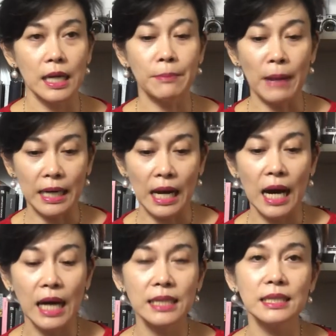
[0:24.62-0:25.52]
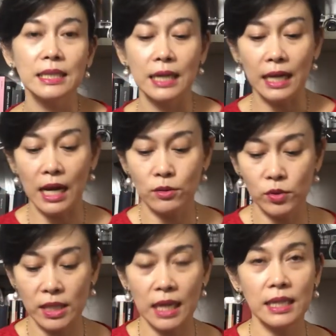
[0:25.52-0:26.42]
kemarahan,
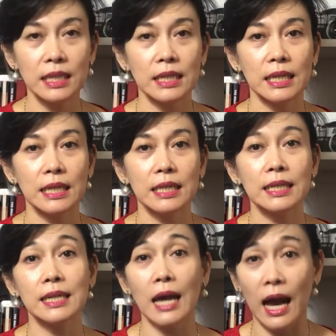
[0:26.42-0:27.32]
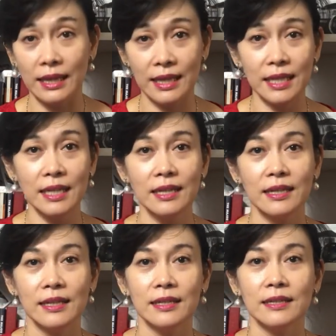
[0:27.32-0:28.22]
kerakusan, iri hati,
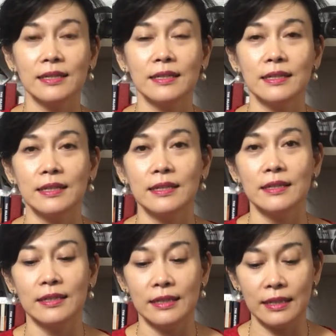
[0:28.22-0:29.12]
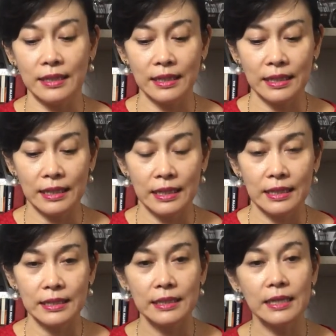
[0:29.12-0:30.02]
ya,
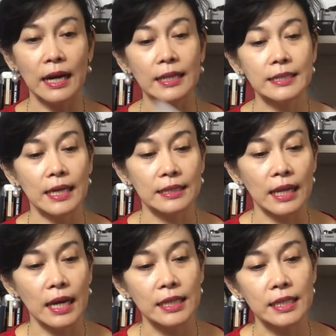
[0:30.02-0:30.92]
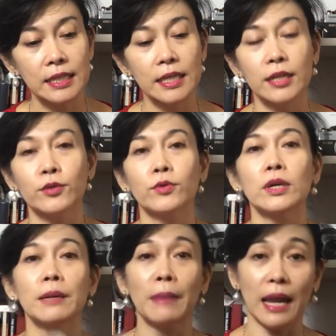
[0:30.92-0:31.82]
dan yang terakhir yaitu
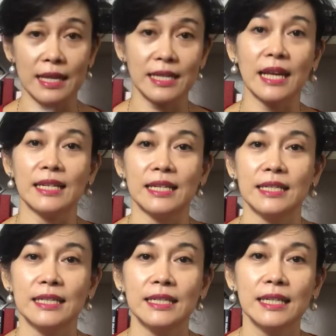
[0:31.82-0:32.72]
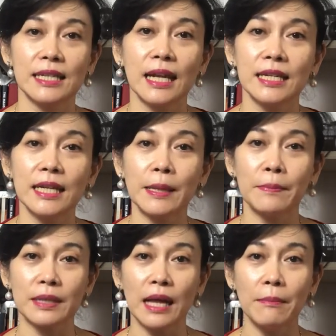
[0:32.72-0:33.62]
kemalasan. Jadi kita lihat
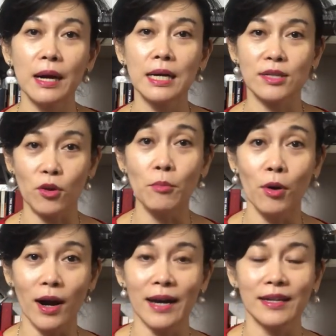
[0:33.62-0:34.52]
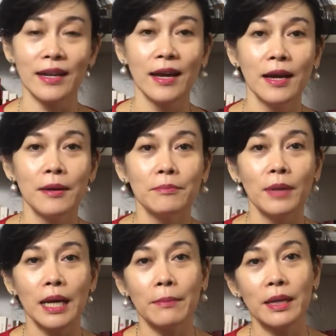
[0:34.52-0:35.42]
yang pertama kesombongan.
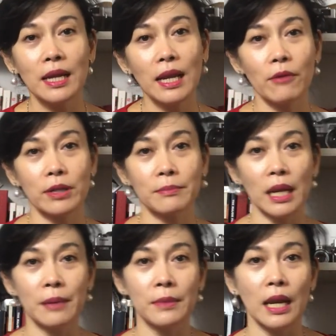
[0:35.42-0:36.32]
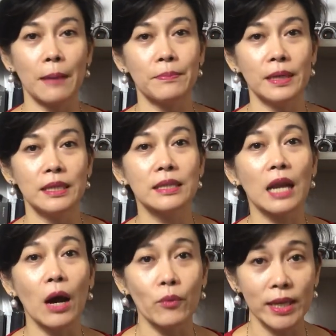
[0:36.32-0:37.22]
Bagaimana lewat malam gelap
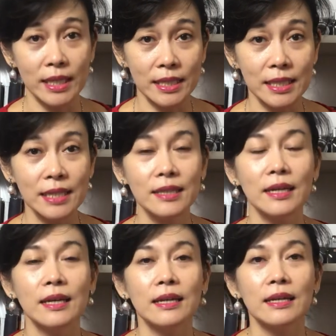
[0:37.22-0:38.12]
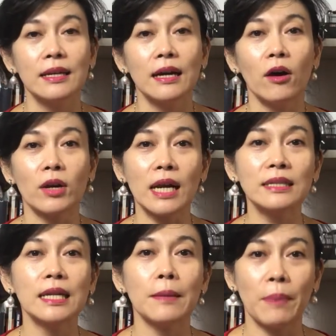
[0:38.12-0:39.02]
indrawi ini
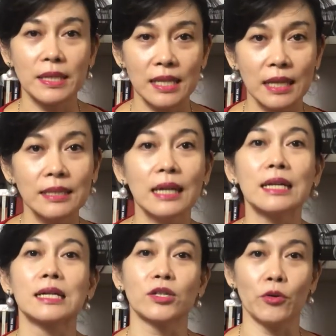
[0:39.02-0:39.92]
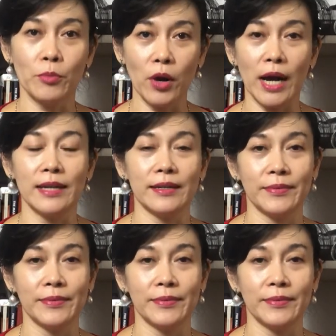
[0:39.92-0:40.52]
orang dilepaskan dari kesombongan.